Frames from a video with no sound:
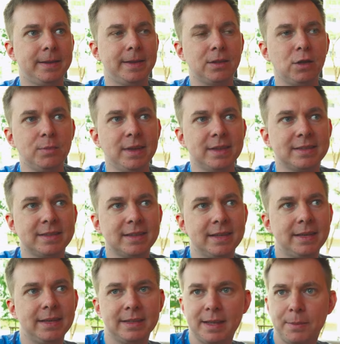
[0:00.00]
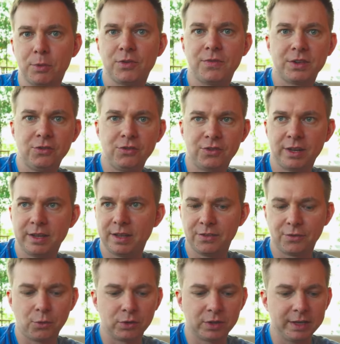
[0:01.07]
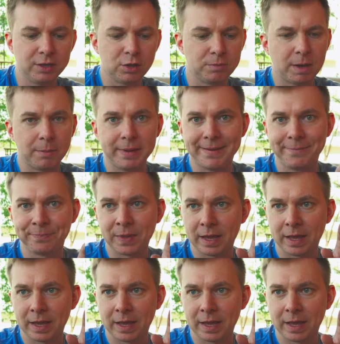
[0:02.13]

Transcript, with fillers: Natomiast y, te po 21 zł to mamy